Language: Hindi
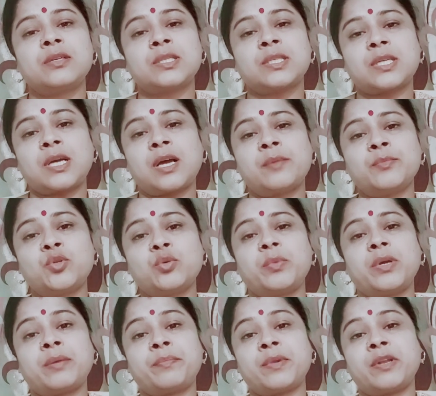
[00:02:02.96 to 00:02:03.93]
शाम
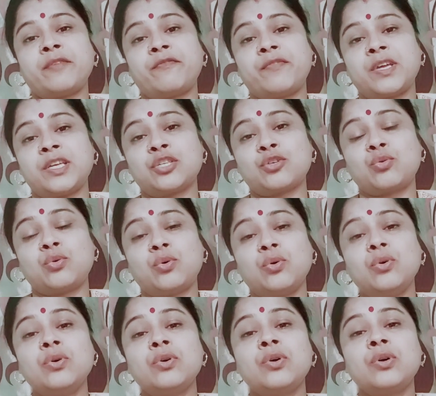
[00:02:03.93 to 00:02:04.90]
सुबह अपने फेस को
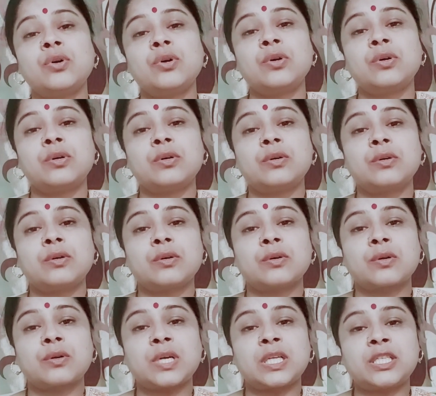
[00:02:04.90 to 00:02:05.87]

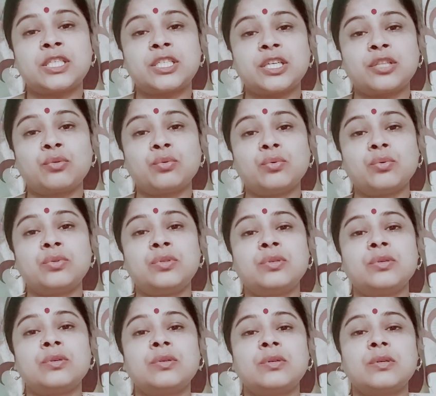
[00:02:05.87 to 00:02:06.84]
कच्चे दूध
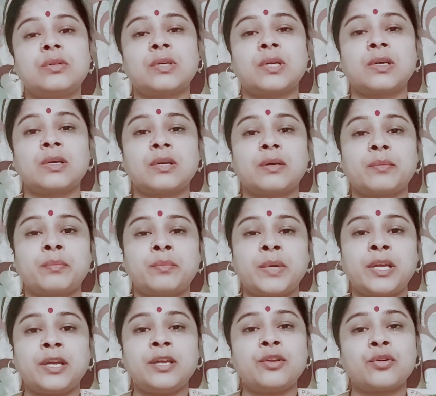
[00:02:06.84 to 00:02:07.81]

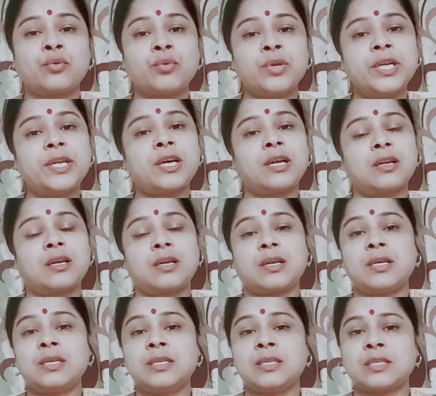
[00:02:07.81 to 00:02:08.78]
में रुई डाल
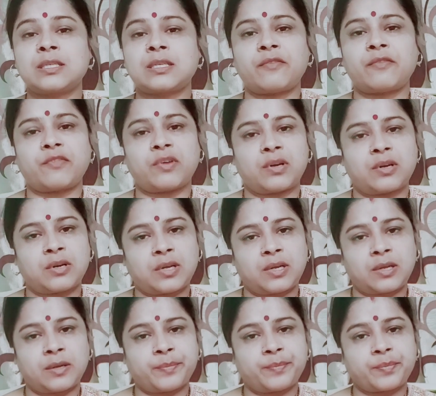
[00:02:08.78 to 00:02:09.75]
करके साफ़ करना
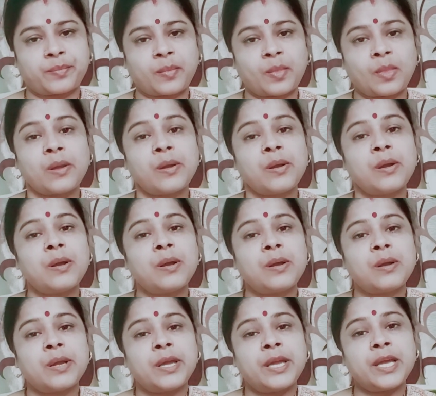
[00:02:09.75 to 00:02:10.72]
है
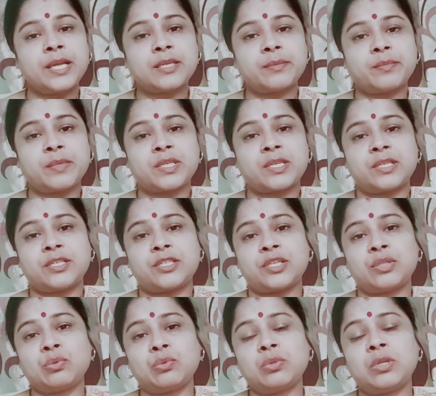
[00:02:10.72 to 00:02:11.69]
एक चम्मच कच्चा
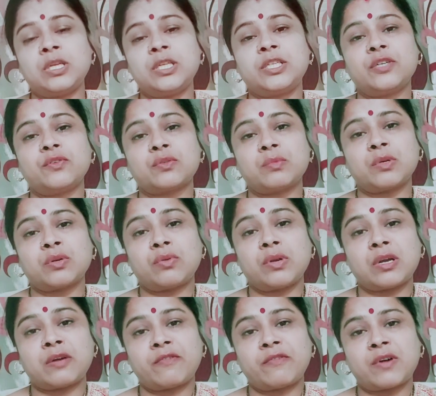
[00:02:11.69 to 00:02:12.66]
दूध लीजिए उसमें रुई
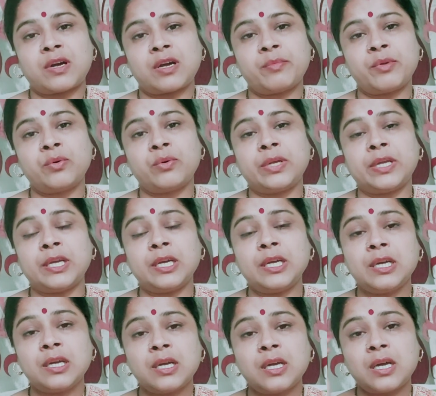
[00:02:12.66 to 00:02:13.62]
का फाहा भिगोइए
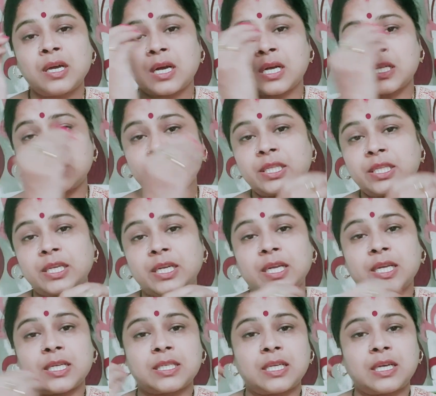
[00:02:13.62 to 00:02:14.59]
अच्छी
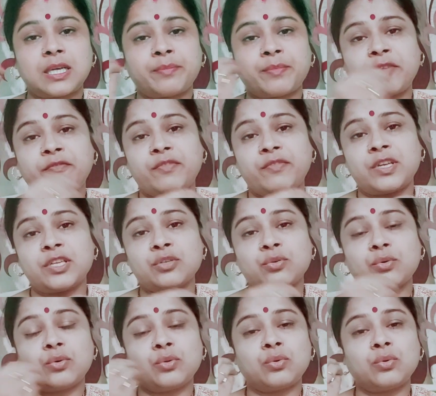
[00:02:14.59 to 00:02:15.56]
तरीके से अपने फेस
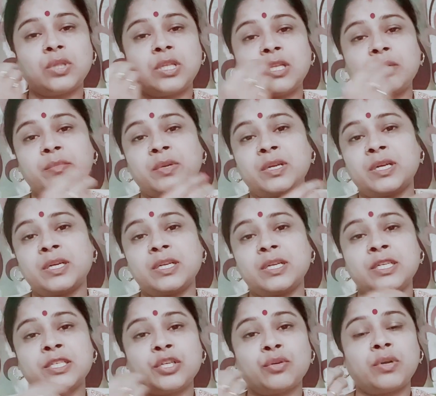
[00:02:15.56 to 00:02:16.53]
को दो तीन मिनट
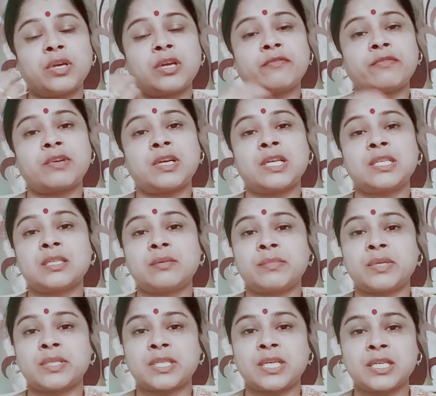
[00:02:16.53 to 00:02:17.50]
इसी रुई का फाहे से
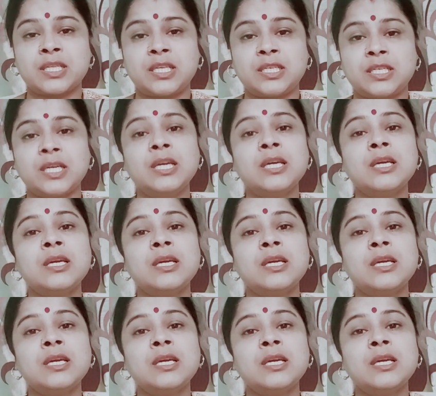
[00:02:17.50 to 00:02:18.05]
मसाज दीजिए